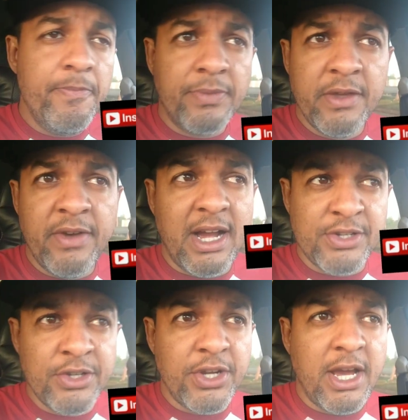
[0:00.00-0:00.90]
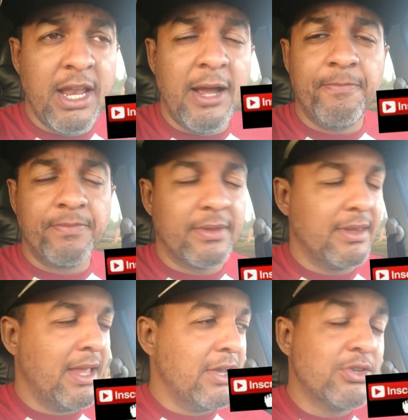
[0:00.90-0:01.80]
Devagar a gente chega lá.
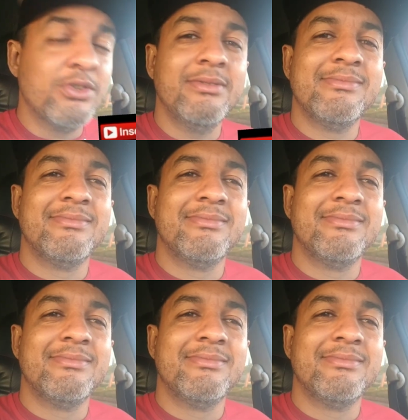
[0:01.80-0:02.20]
É isso?